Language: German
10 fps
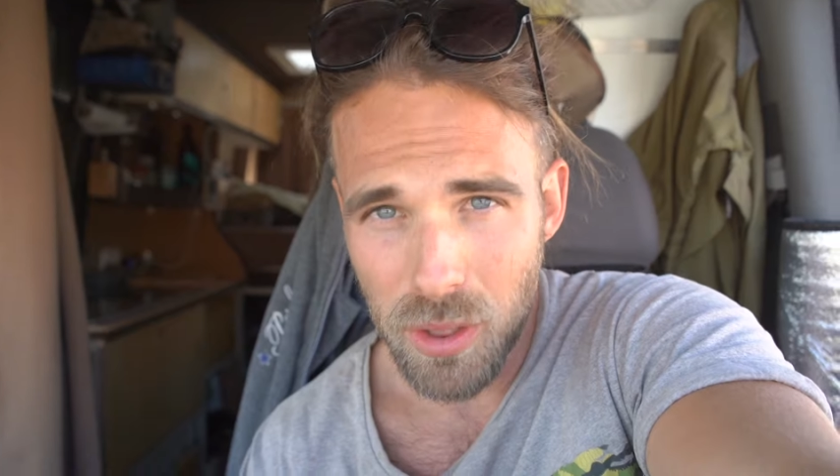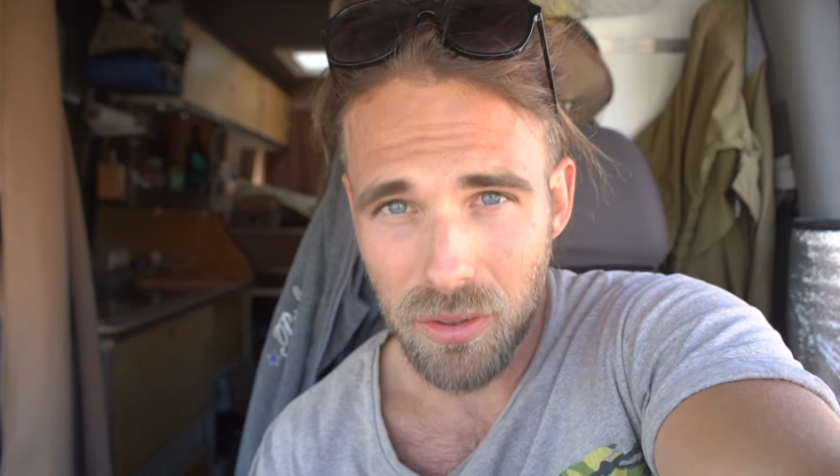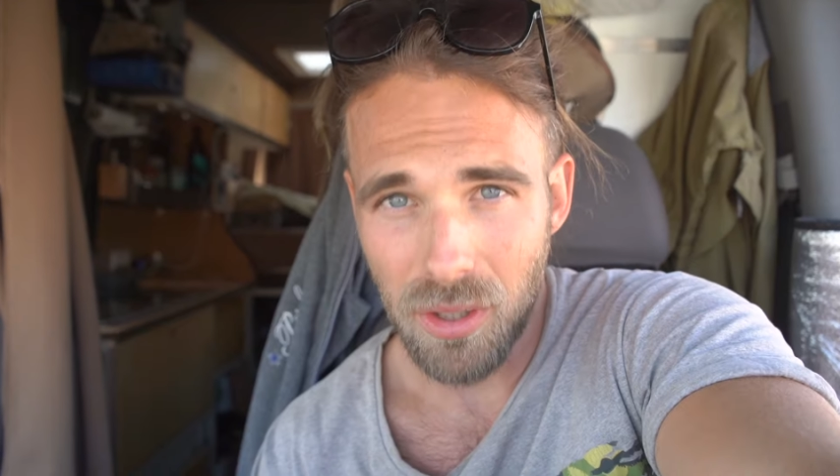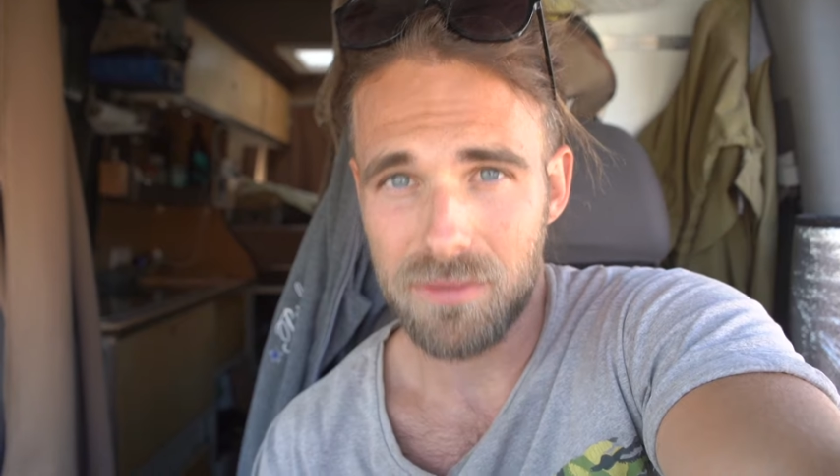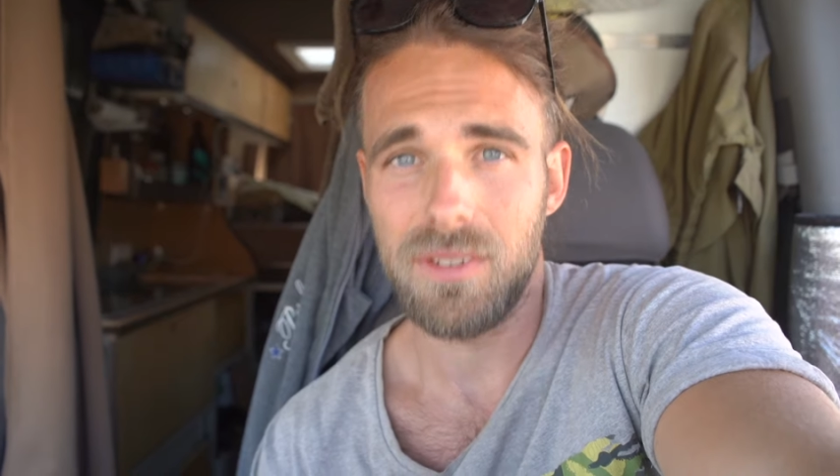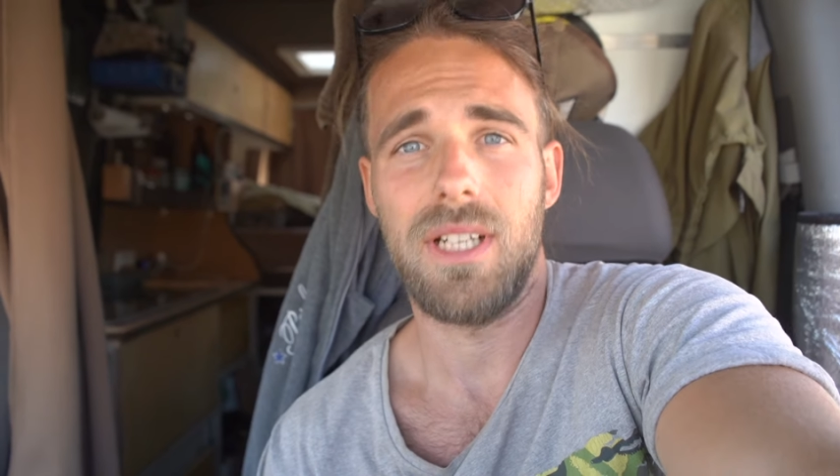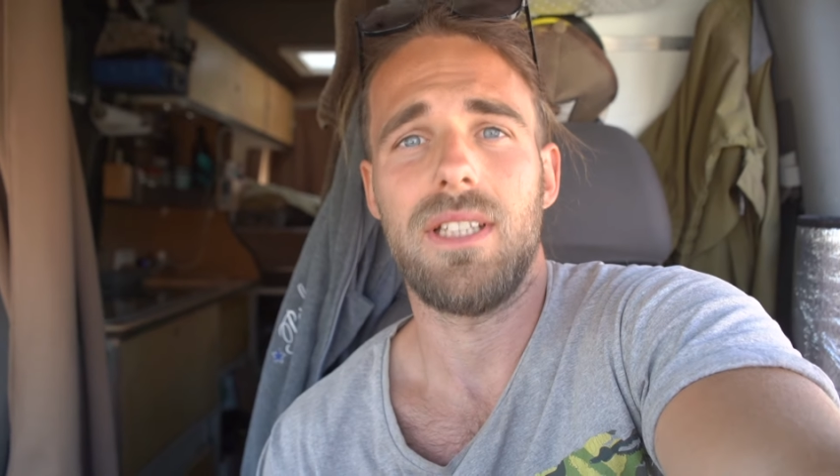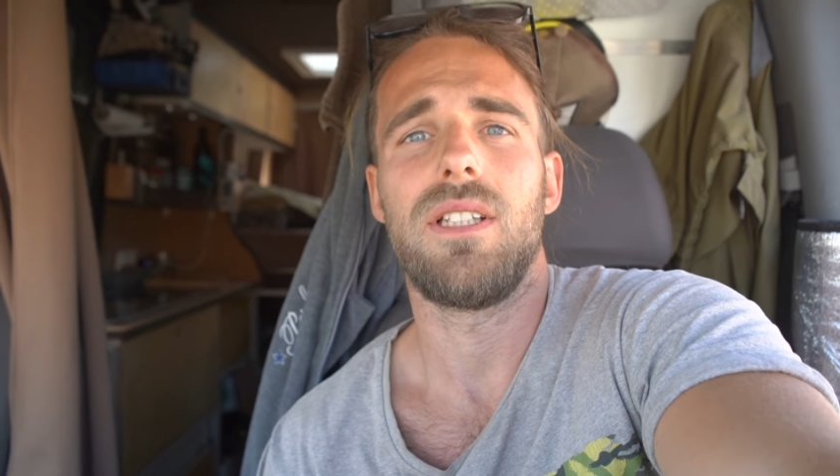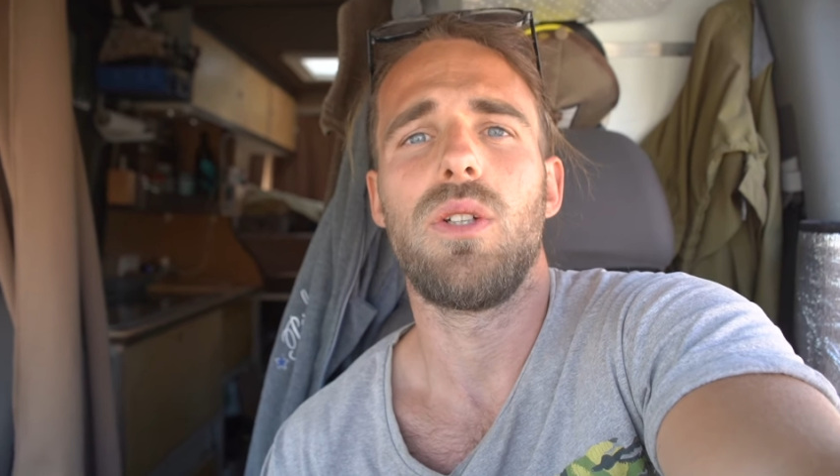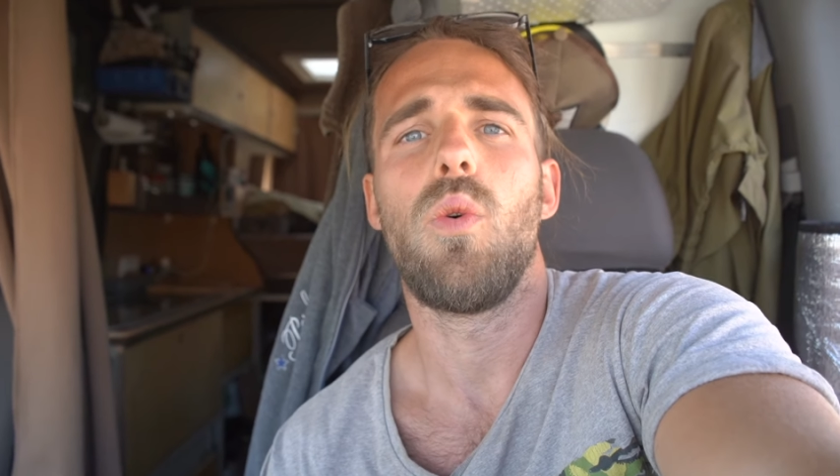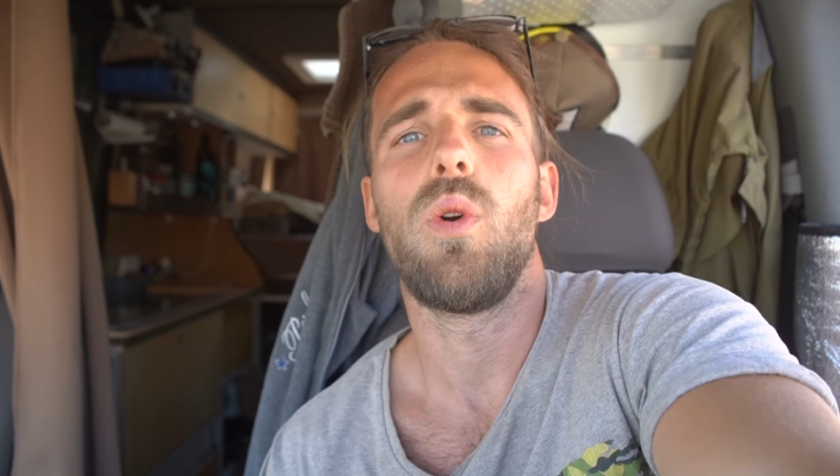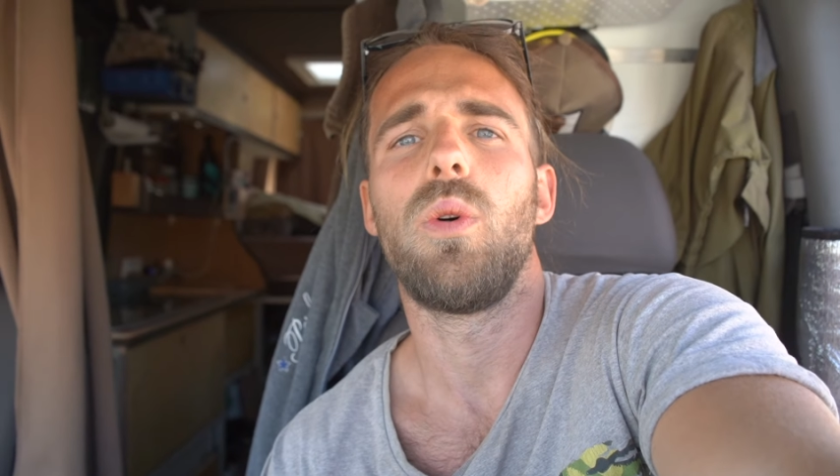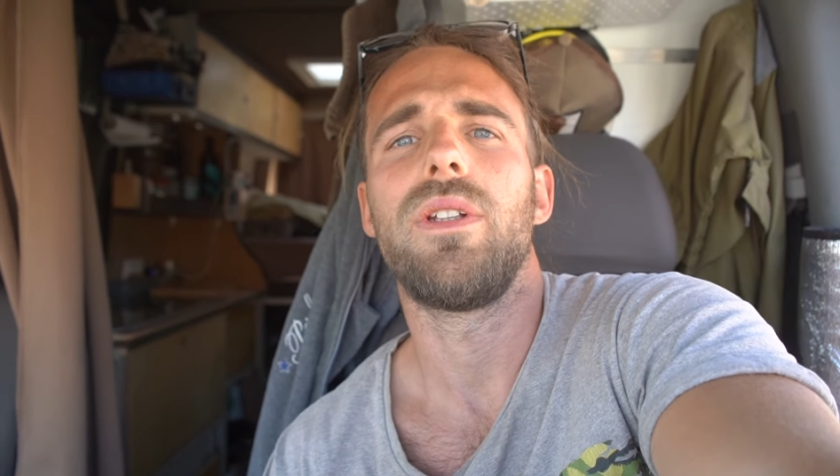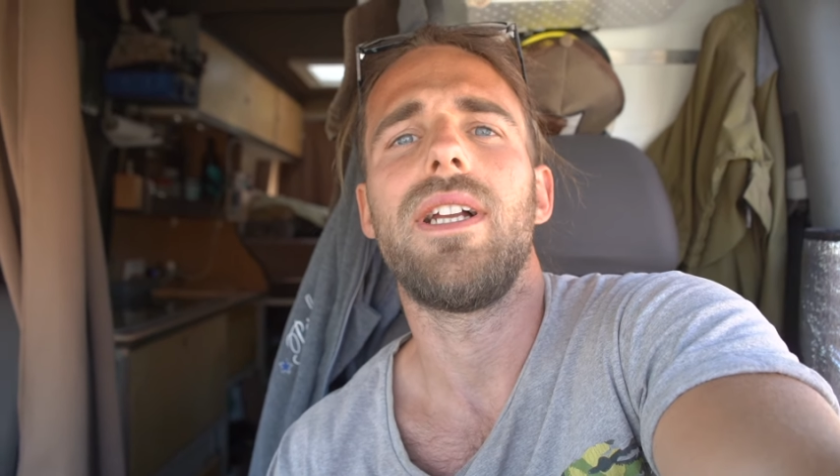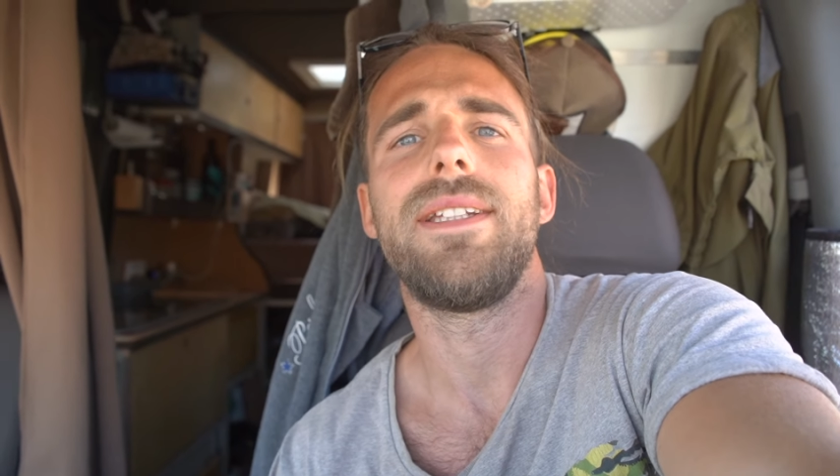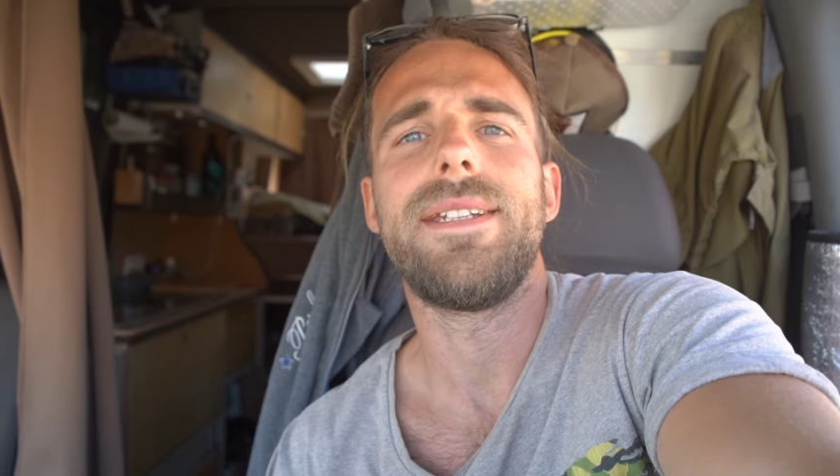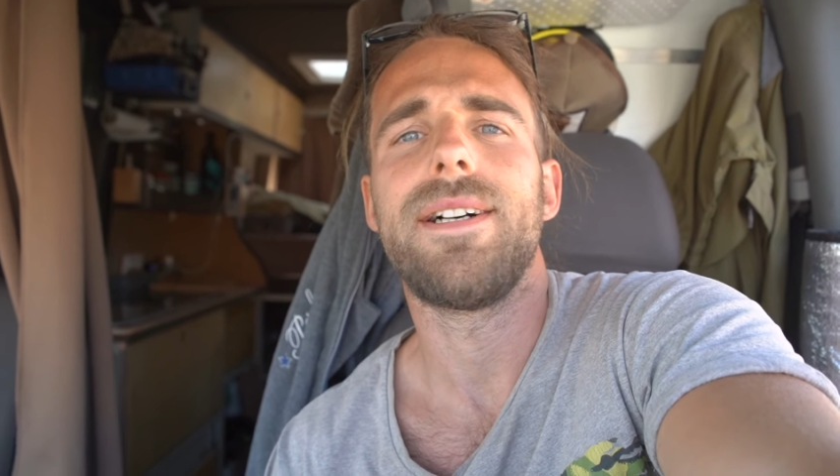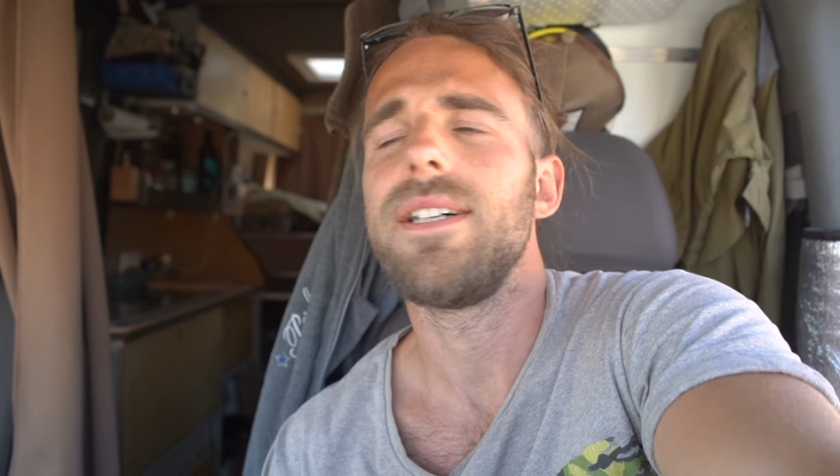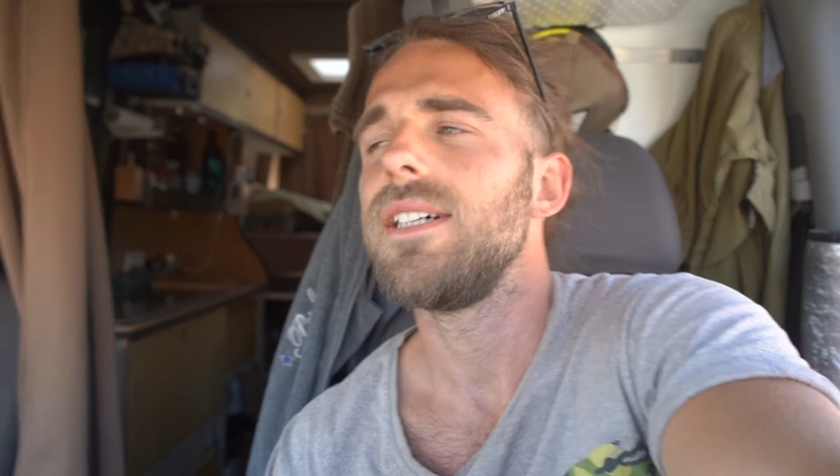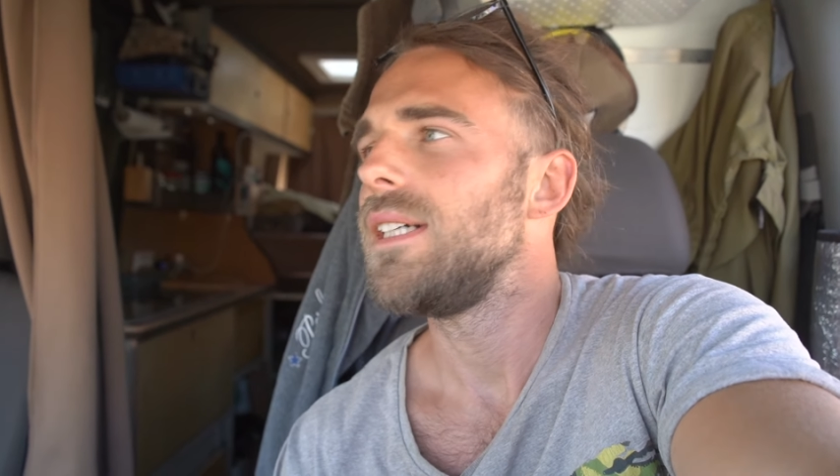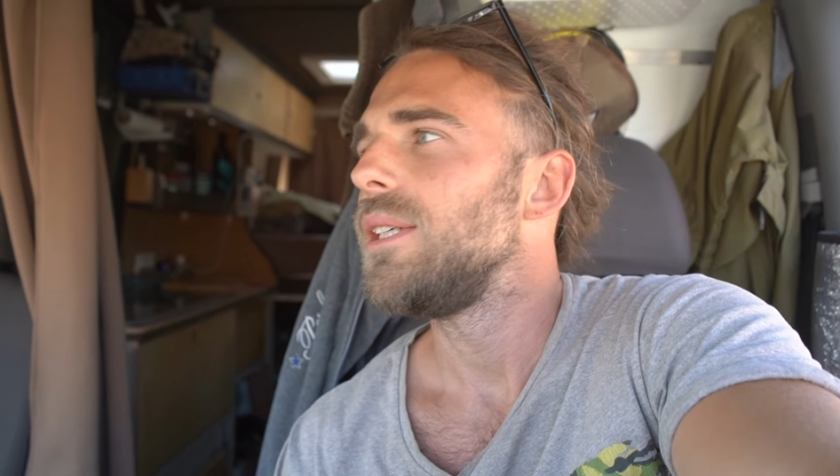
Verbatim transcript: getroffen hatten, Golo und Alina.